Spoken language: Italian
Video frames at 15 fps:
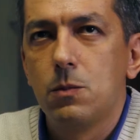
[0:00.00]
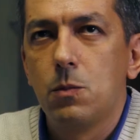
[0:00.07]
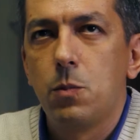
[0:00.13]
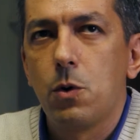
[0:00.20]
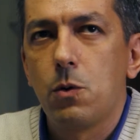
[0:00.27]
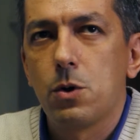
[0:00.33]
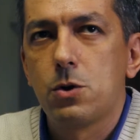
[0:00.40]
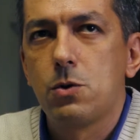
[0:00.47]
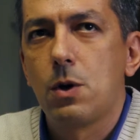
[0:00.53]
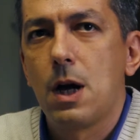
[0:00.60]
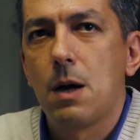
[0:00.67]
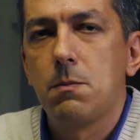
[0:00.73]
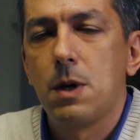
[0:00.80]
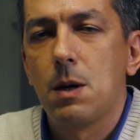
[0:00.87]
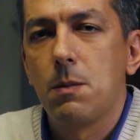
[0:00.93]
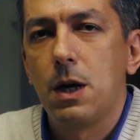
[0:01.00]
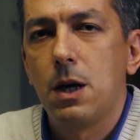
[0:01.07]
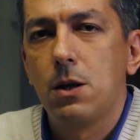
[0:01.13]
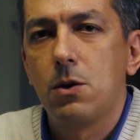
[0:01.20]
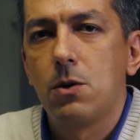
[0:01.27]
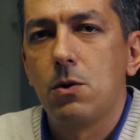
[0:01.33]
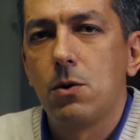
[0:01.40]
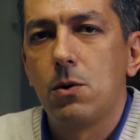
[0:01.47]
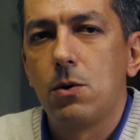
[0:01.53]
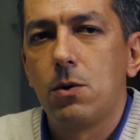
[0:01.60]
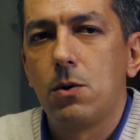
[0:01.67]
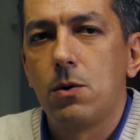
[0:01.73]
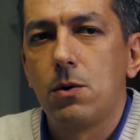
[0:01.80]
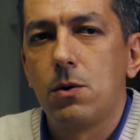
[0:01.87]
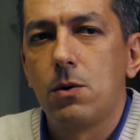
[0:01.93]
Un po' questo
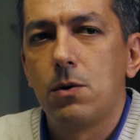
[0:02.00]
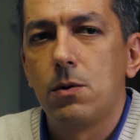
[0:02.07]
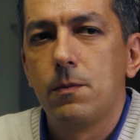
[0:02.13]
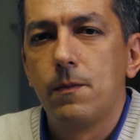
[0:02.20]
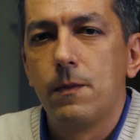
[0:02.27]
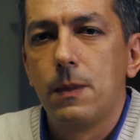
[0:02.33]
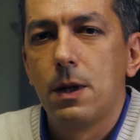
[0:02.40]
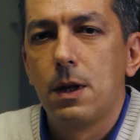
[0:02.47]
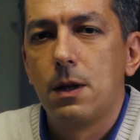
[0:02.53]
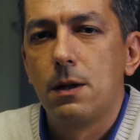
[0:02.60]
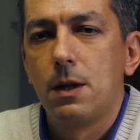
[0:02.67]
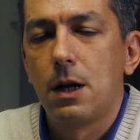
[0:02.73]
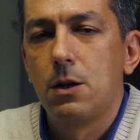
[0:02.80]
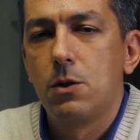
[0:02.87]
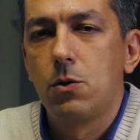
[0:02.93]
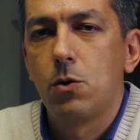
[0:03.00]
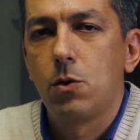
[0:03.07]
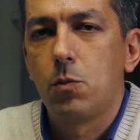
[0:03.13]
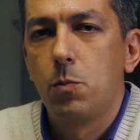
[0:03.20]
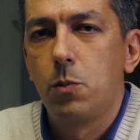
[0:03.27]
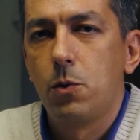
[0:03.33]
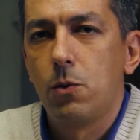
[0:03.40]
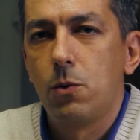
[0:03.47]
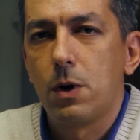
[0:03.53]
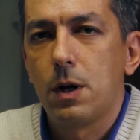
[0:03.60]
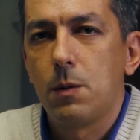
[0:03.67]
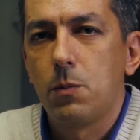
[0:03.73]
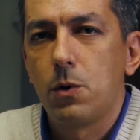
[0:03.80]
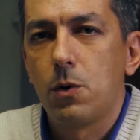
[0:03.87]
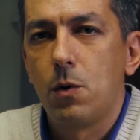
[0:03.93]
cambiamento dal torpore
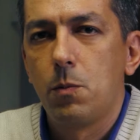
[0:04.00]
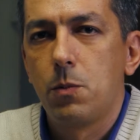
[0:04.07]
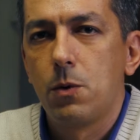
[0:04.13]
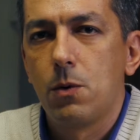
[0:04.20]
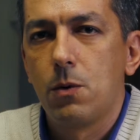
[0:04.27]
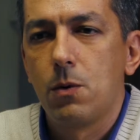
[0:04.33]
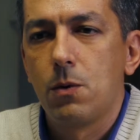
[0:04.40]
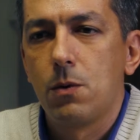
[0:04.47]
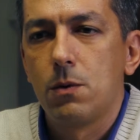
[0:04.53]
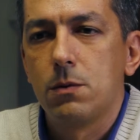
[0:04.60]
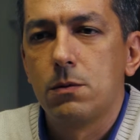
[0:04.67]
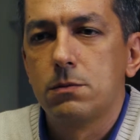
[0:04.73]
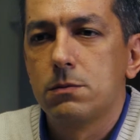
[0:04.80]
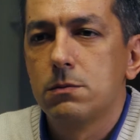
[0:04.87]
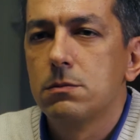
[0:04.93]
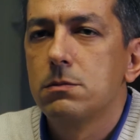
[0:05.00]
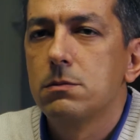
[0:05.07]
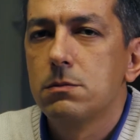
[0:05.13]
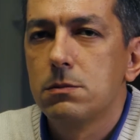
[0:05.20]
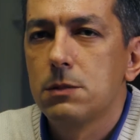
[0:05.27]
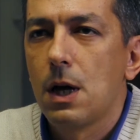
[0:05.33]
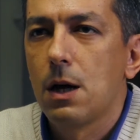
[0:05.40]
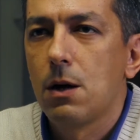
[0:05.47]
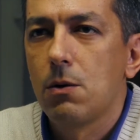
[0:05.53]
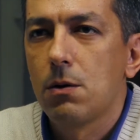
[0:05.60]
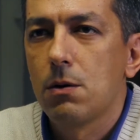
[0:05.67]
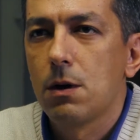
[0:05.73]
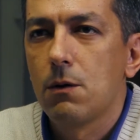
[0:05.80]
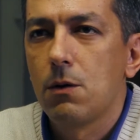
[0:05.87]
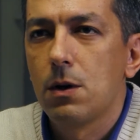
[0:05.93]
proprio, ancora
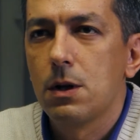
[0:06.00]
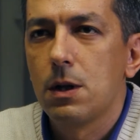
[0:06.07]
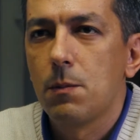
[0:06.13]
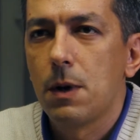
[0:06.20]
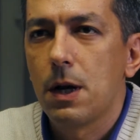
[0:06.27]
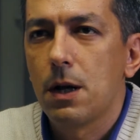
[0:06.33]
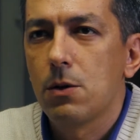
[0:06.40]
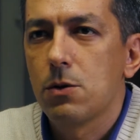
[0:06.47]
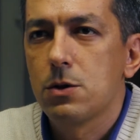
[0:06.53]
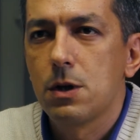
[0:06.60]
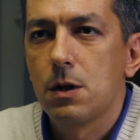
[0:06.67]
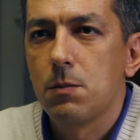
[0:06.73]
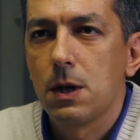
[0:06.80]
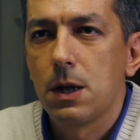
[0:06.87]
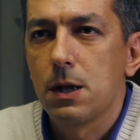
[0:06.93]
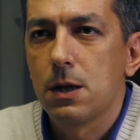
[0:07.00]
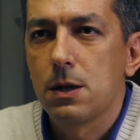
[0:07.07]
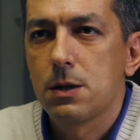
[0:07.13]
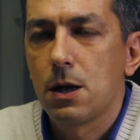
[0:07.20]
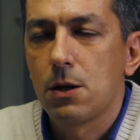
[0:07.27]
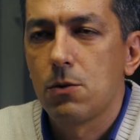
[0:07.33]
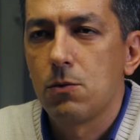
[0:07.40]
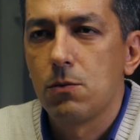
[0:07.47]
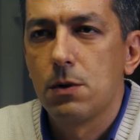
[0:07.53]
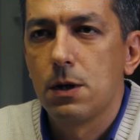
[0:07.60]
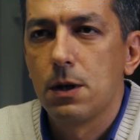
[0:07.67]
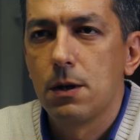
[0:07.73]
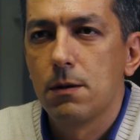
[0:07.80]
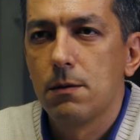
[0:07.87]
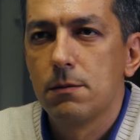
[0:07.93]
una volta paradossalmente, è stato
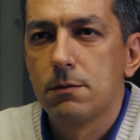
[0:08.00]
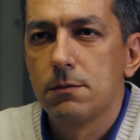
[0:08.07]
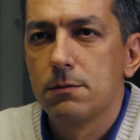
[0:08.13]
utile.